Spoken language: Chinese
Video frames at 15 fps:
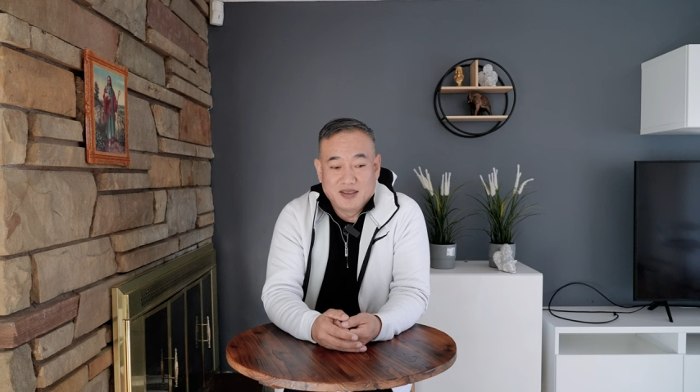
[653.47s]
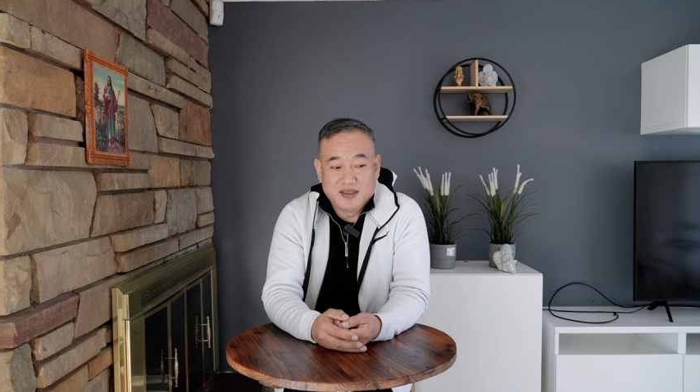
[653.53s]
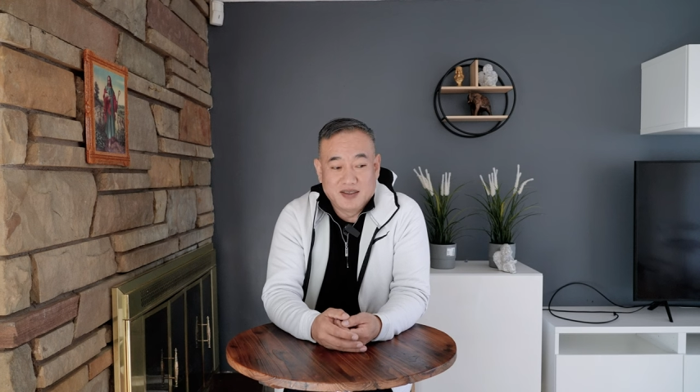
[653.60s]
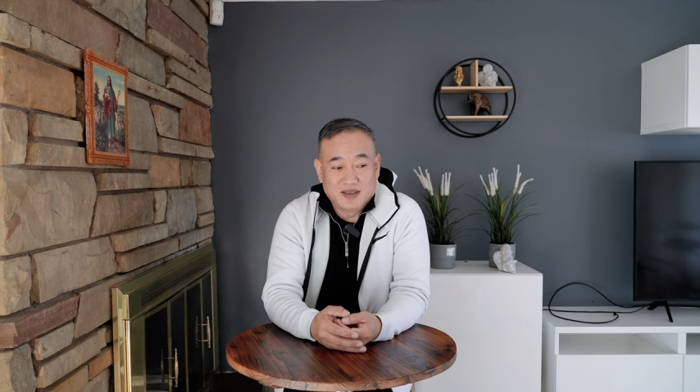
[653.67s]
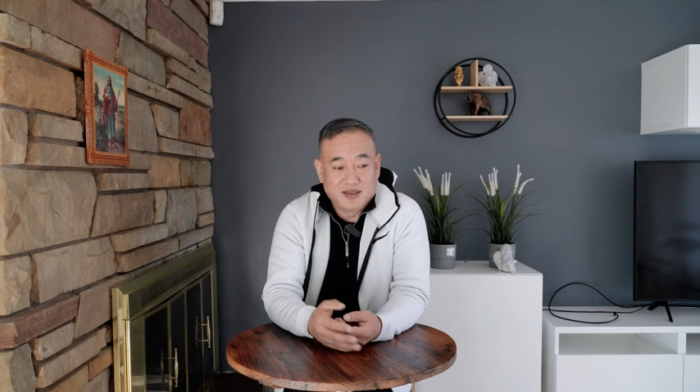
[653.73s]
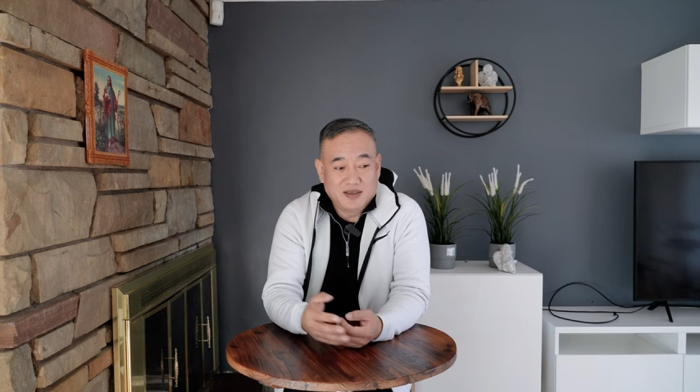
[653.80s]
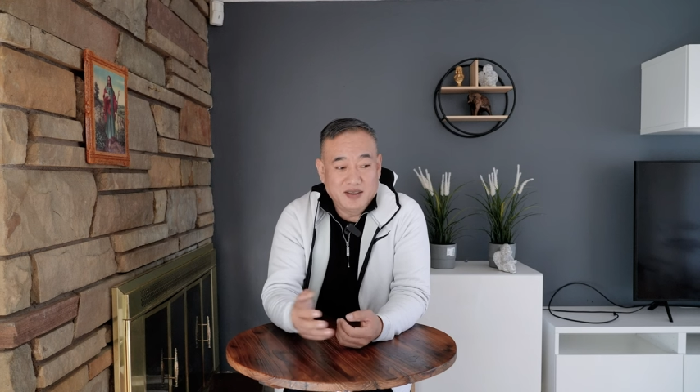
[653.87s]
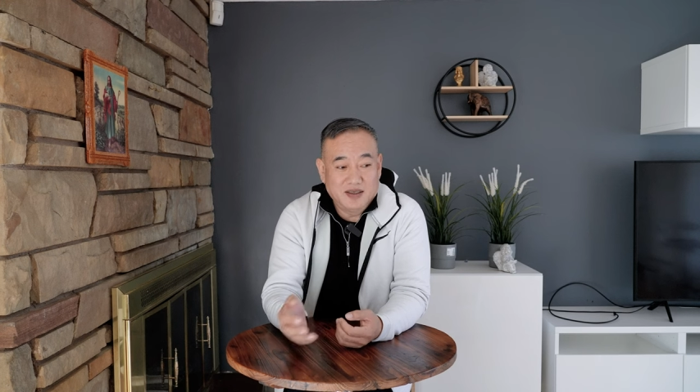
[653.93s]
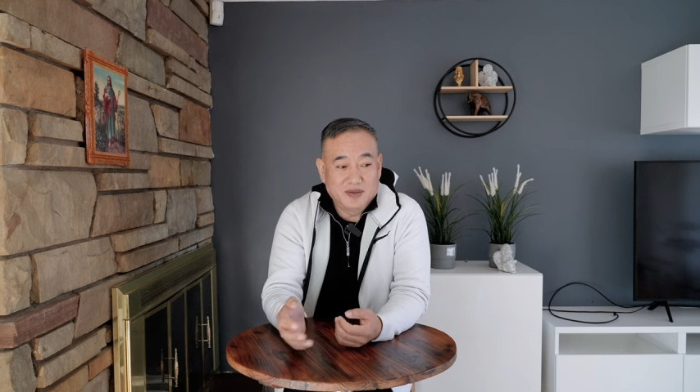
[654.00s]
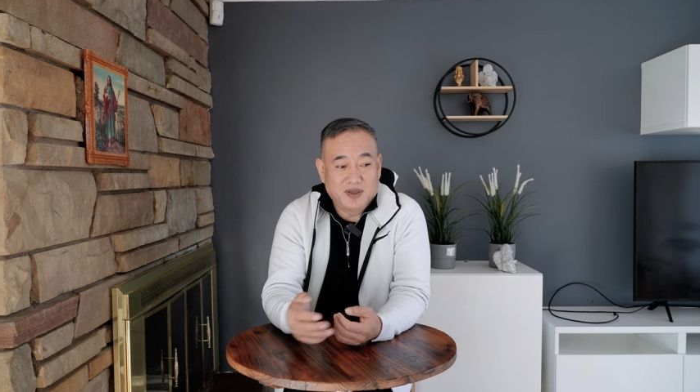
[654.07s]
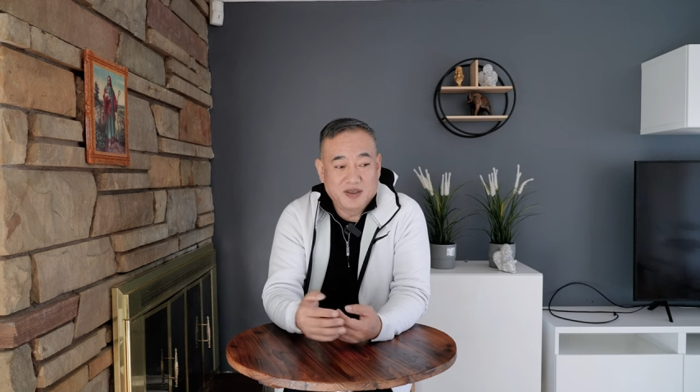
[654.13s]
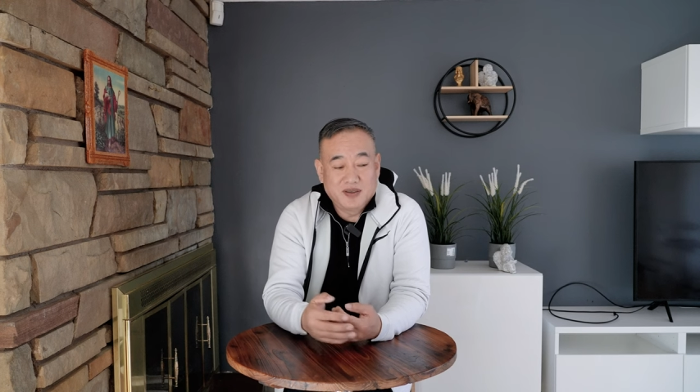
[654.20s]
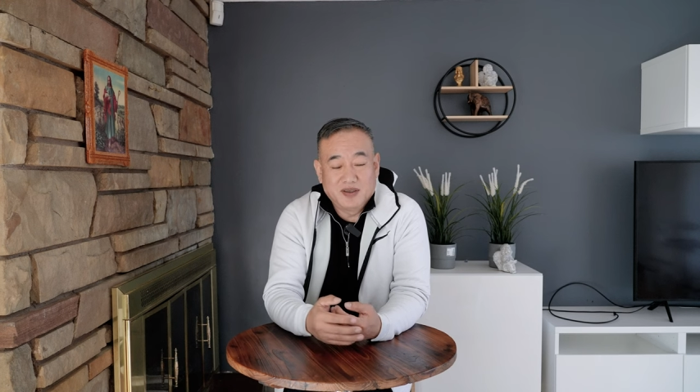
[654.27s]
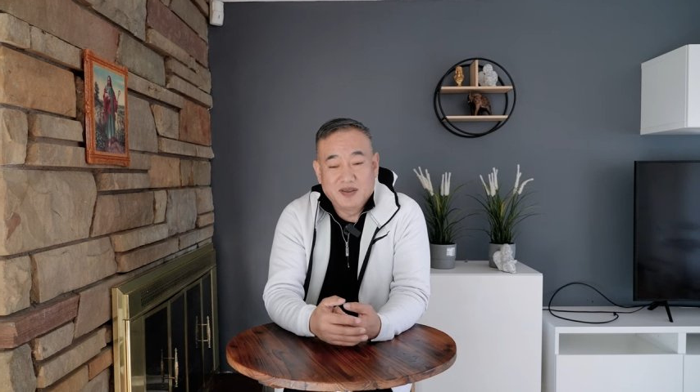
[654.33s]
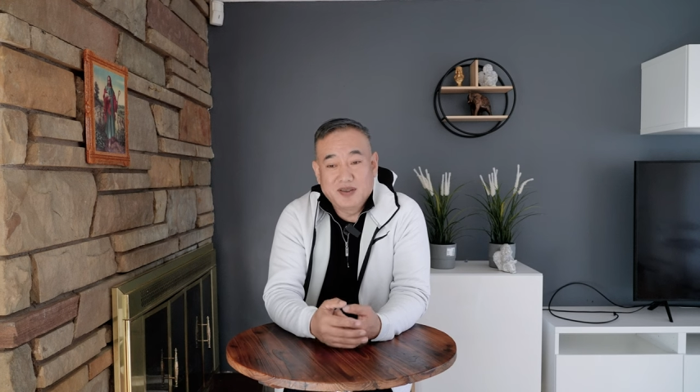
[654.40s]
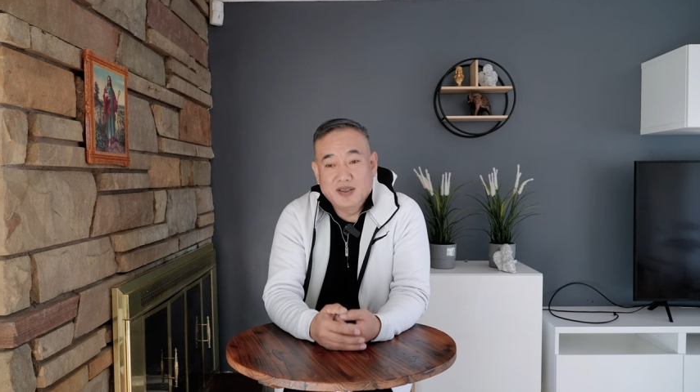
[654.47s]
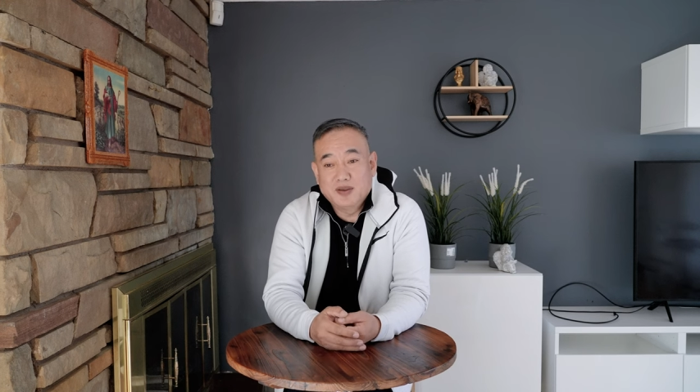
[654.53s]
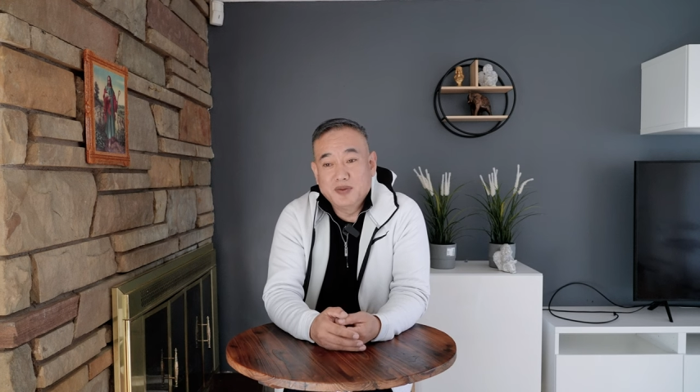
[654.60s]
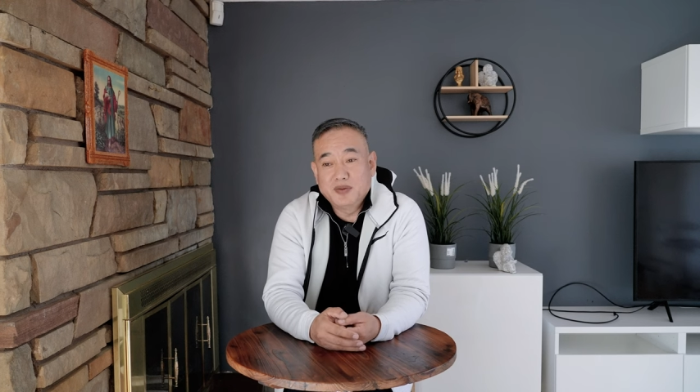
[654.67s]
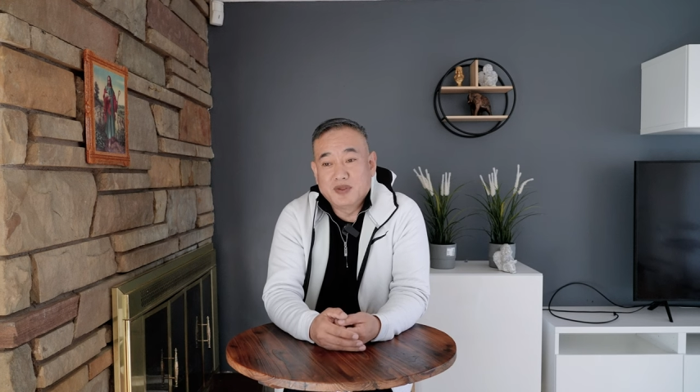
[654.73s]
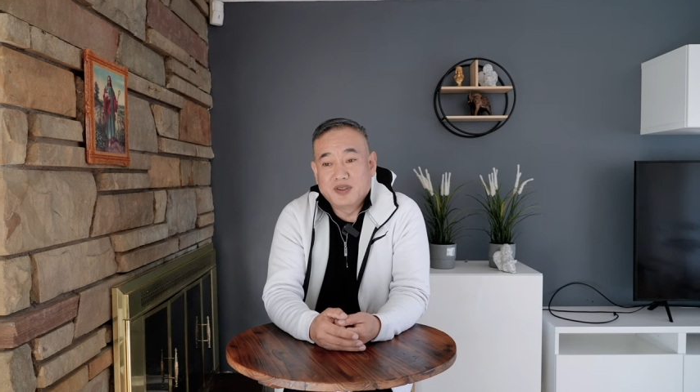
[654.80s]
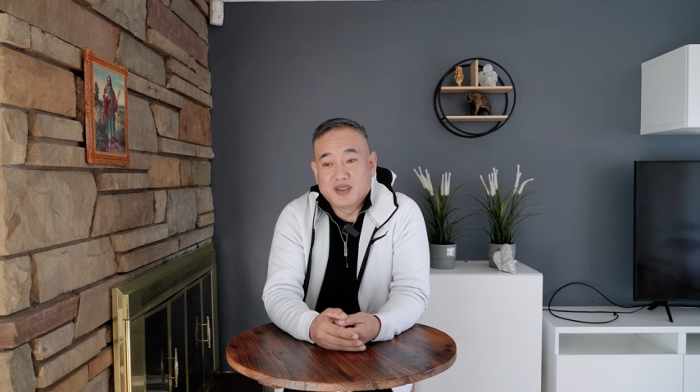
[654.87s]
呃，这个这个故